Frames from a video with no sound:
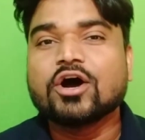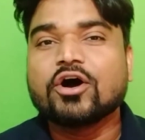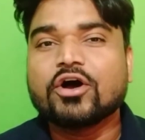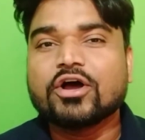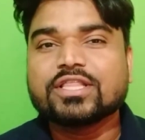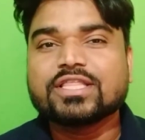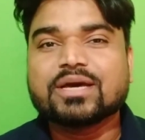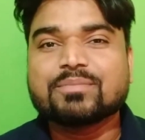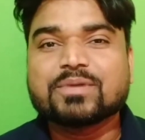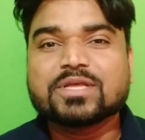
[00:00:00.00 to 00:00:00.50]
और
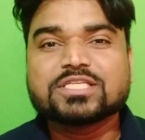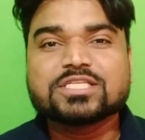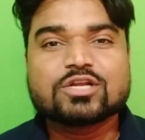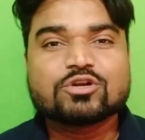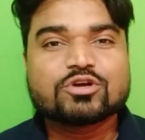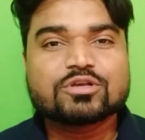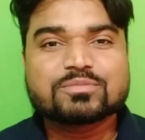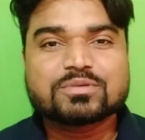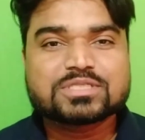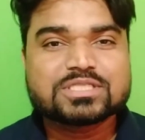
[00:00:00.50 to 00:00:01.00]
यदि आपने चैनल
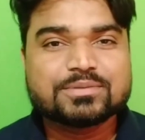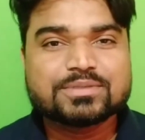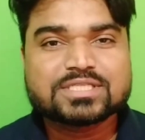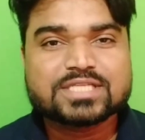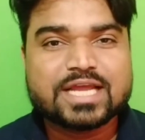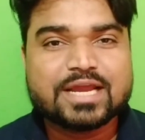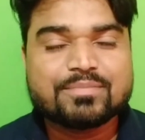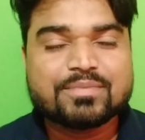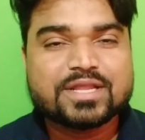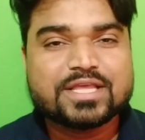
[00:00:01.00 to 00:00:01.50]
को अब तक
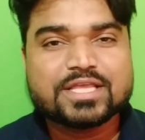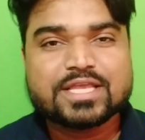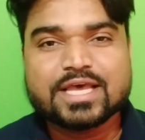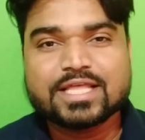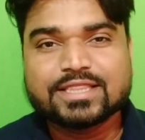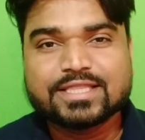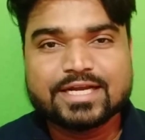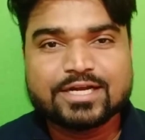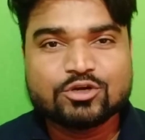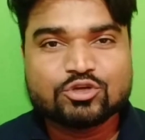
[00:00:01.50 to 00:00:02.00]
सब्सक्राइब नहीं किया
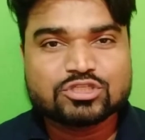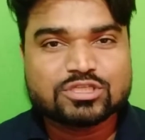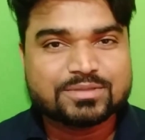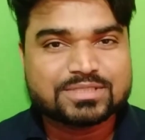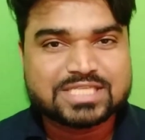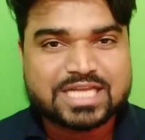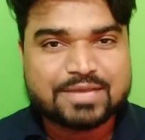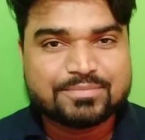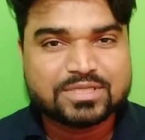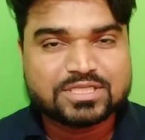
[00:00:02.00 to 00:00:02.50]
देन डू
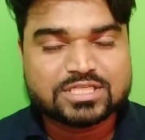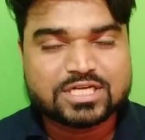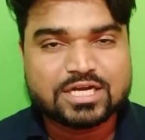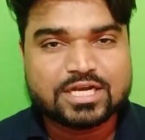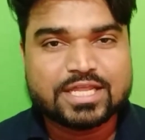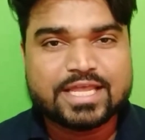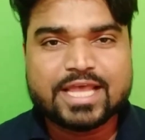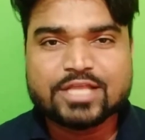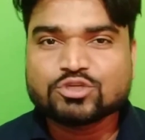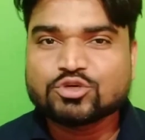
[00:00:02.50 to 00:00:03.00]
सब्सक्राइब द
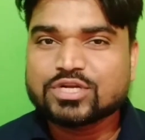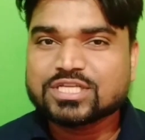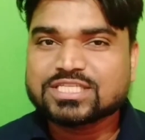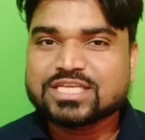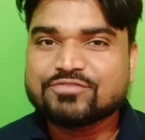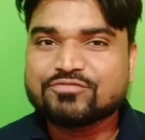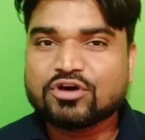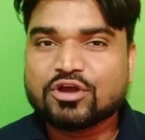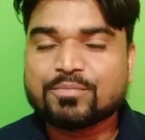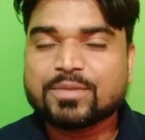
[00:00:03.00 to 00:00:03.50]
चैनल एक छोटी सी
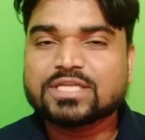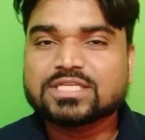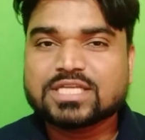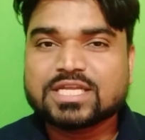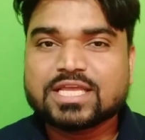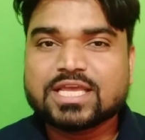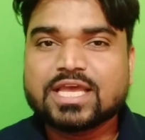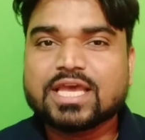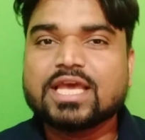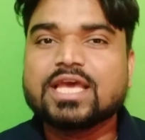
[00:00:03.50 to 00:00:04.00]
इन्फॉर्मेशन
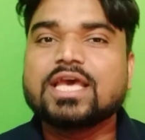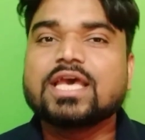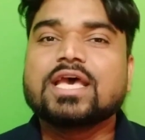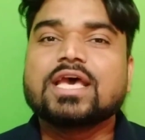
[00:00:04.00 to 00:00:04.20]
ये है